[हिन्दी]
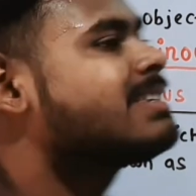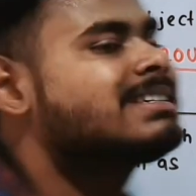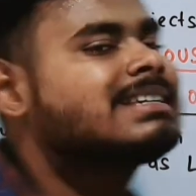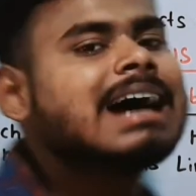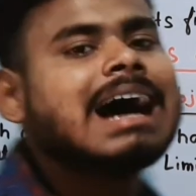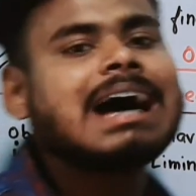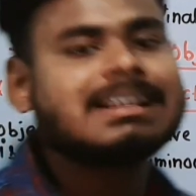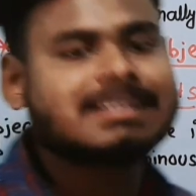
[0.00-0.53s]

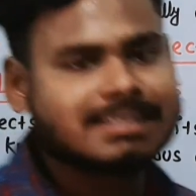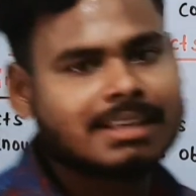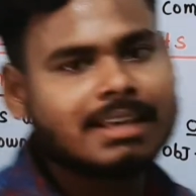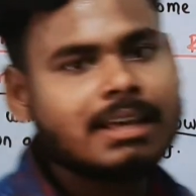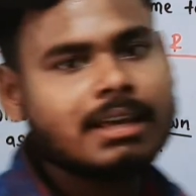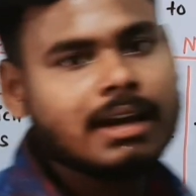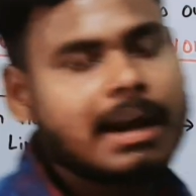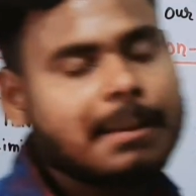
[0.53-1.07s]
स्टार
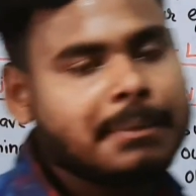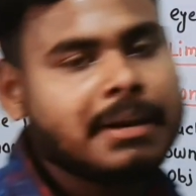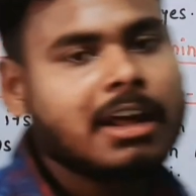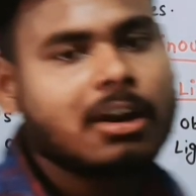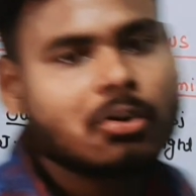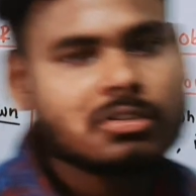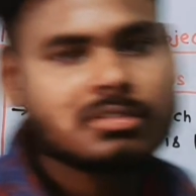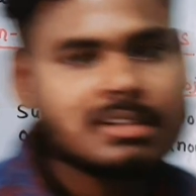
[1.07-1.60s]
से अपना
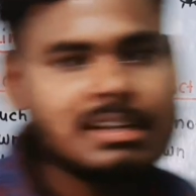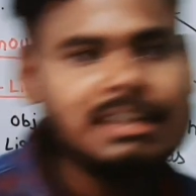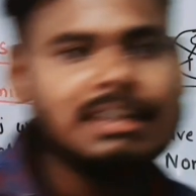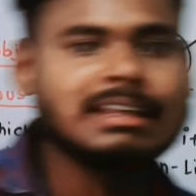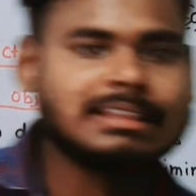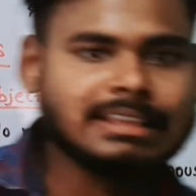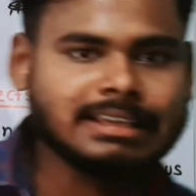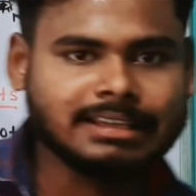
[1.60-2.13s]
रोशनी
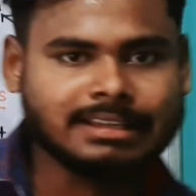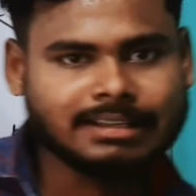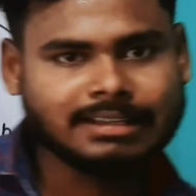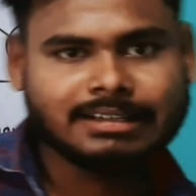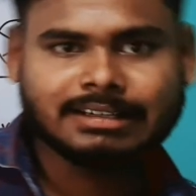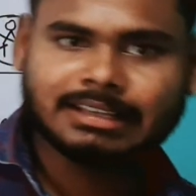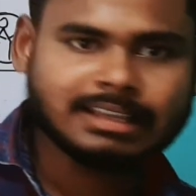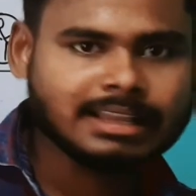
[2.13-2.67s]
लेते हैं
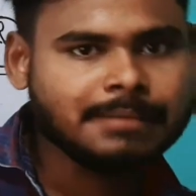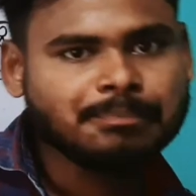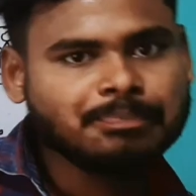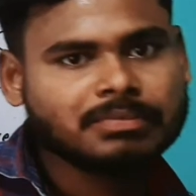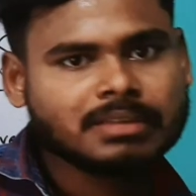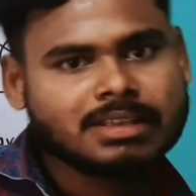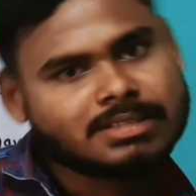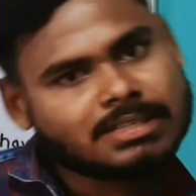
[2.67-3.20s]
ठीक है
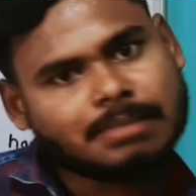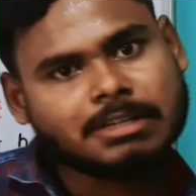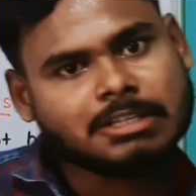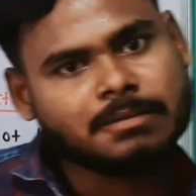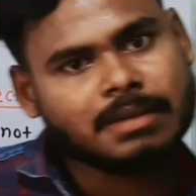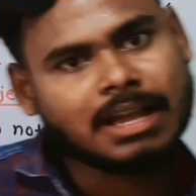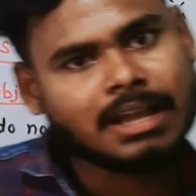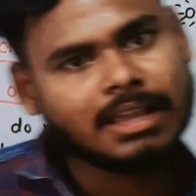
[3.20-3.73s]
समझ
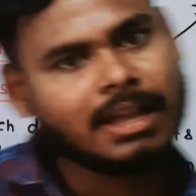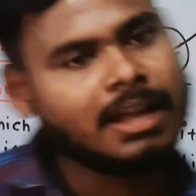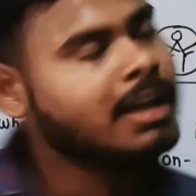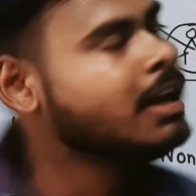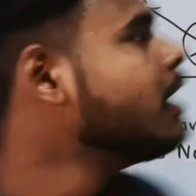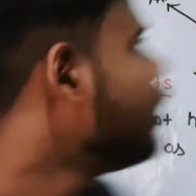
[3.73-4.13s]
में आ गया